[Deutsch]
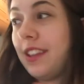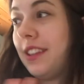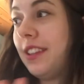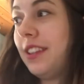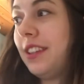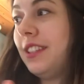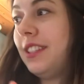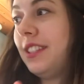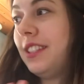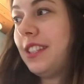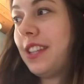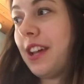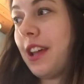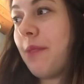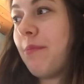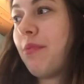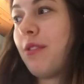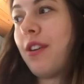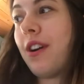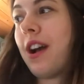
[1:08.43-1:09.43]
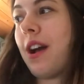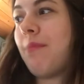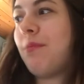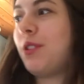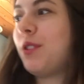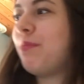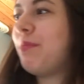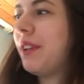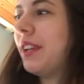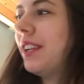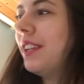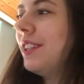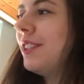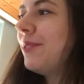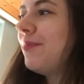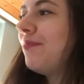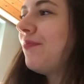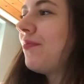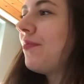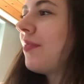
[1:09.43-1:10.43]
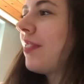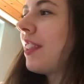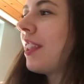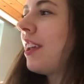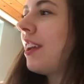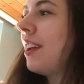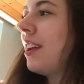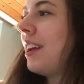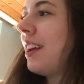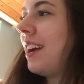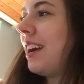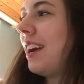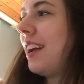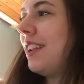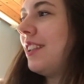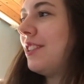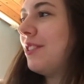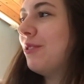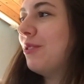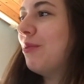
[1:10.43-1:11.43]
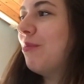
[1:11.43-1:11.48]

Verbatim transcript: in dieser Epoche abspielt. Also